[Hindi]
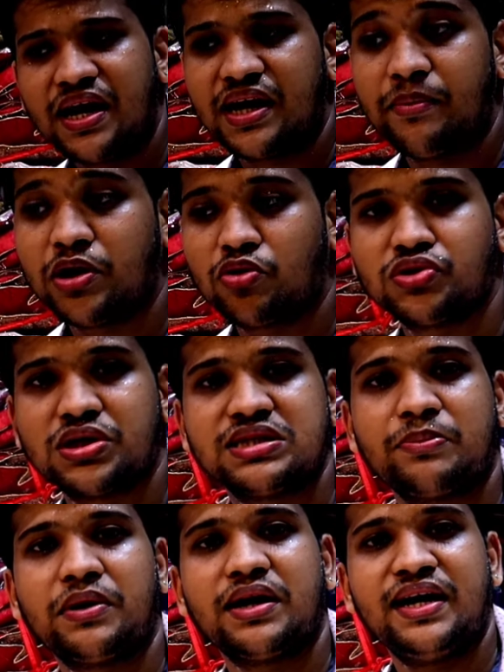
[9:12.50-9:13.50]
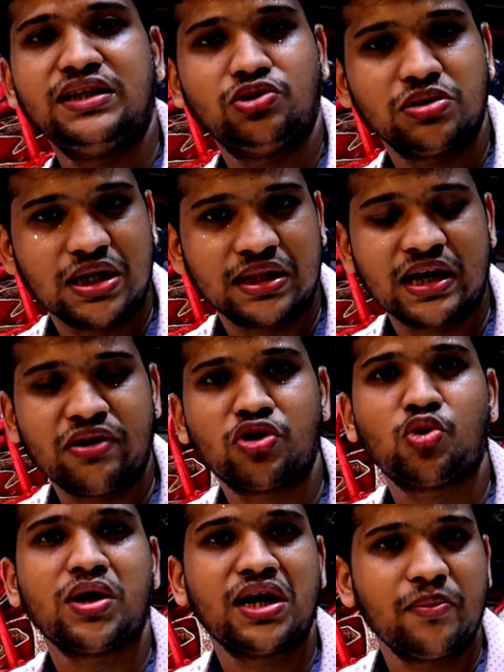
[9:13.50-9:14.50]
हाँ में आ रहे हैं बट उसका सबका रेंज जो जाता है
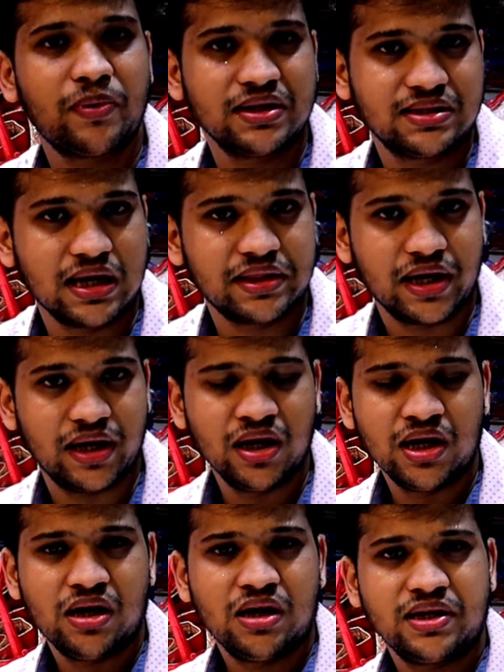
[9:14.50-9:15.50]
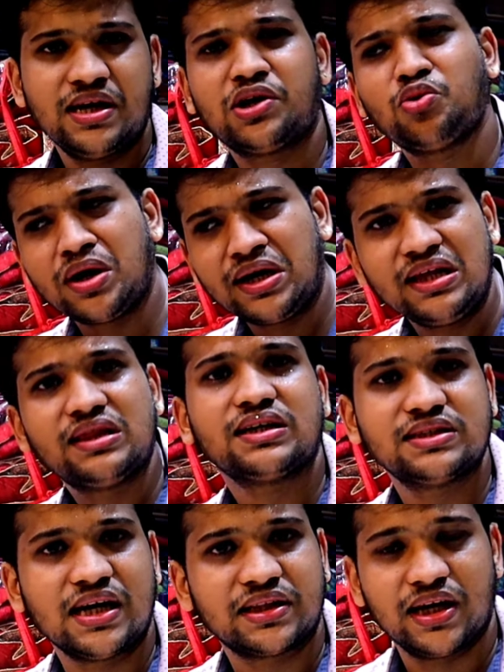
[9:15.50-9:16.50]
वो ट्वेंटी प्लस जाता है बिल्कुल या ट्वेंटी
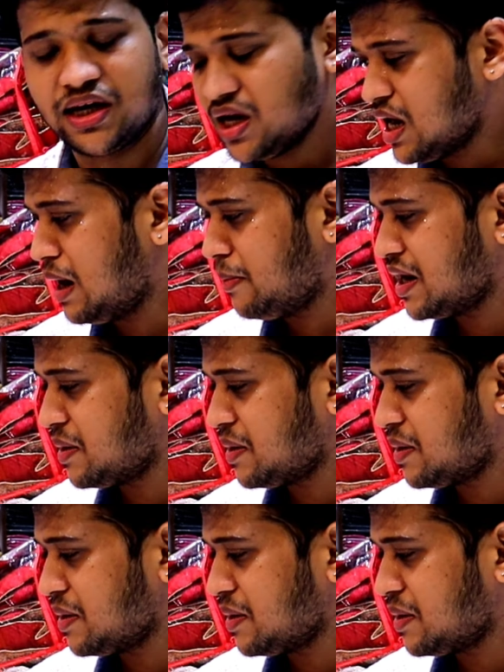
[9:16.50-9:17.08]
तक जाता है हाँ